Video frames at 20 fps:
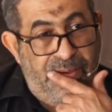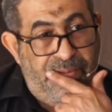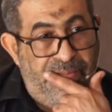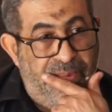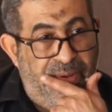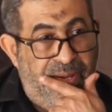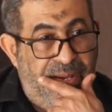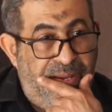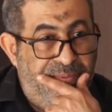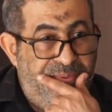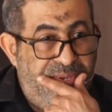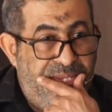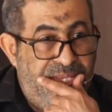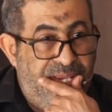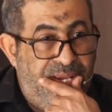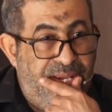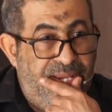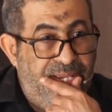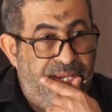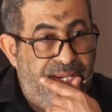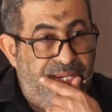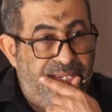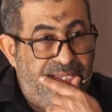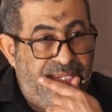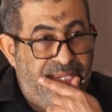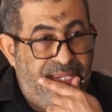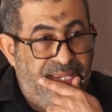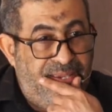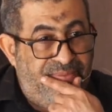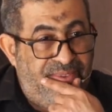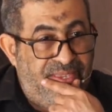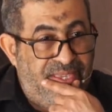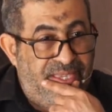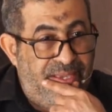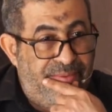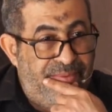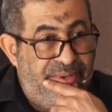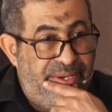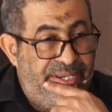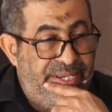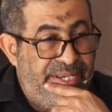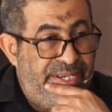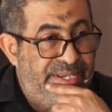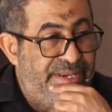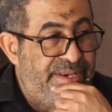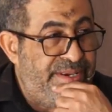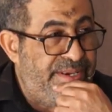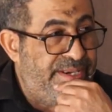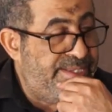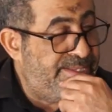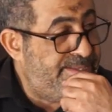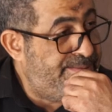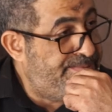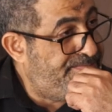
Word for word: مع بداياتي في الثمانينات